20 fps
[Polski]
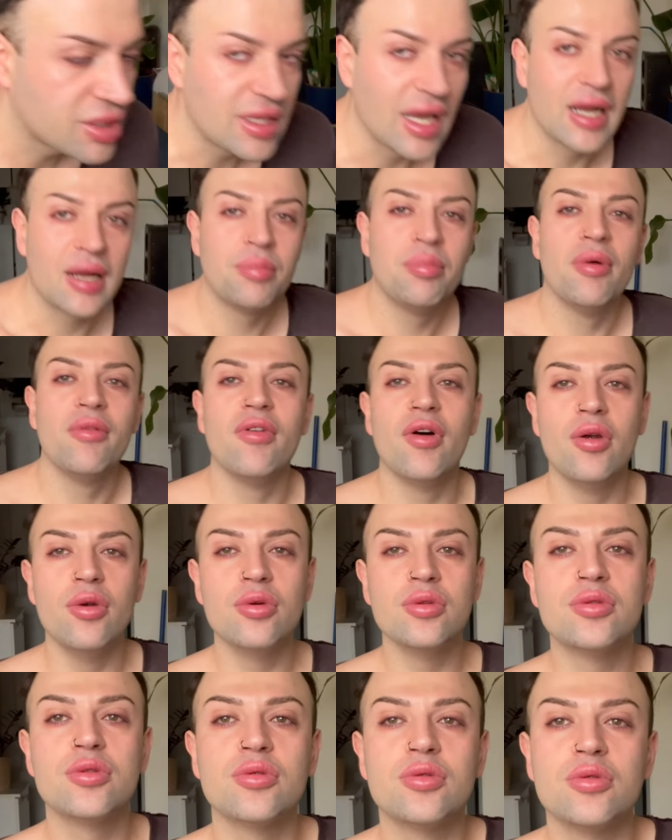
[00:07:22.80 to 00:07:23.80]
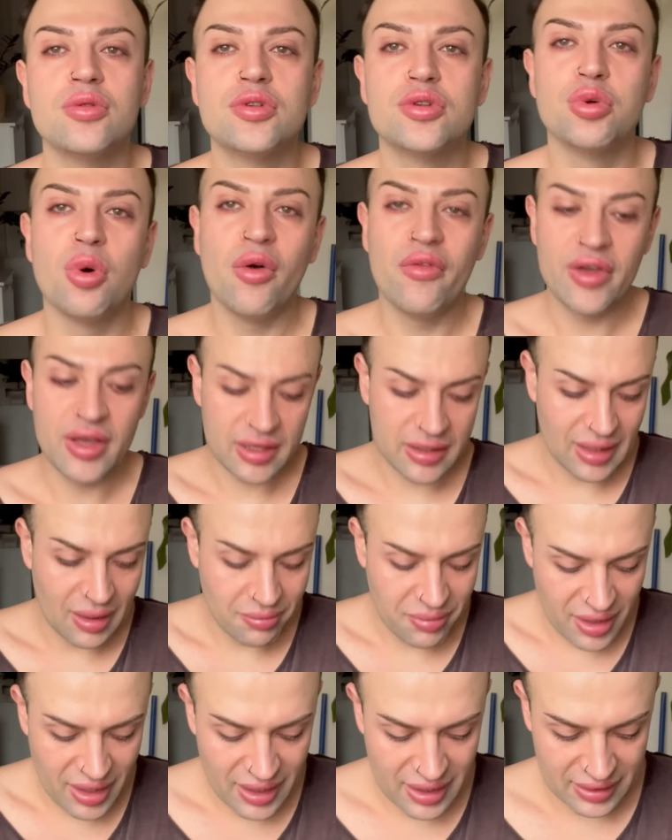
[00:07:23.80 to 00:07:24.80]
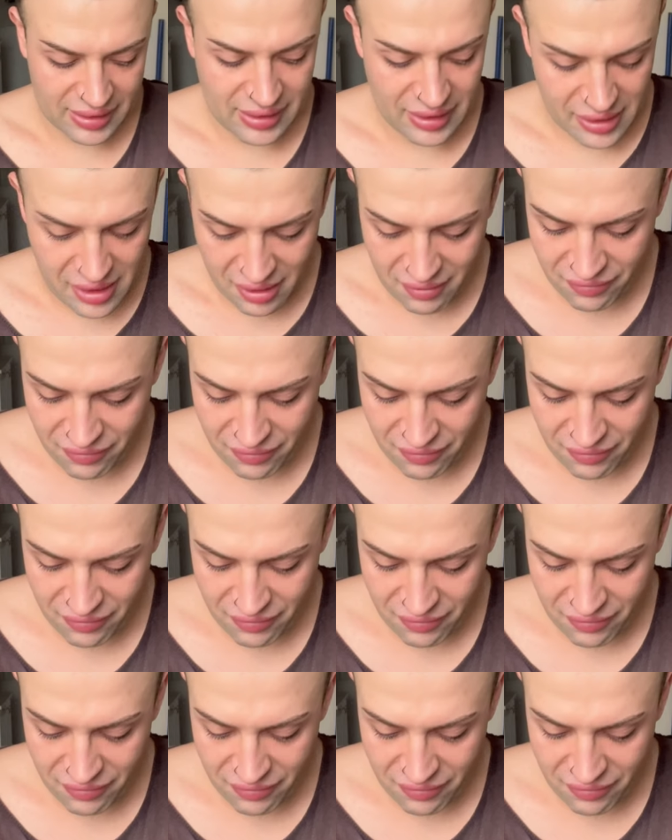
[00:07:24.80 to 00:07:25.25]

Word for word: tak powolutku człowiek nabiera takiej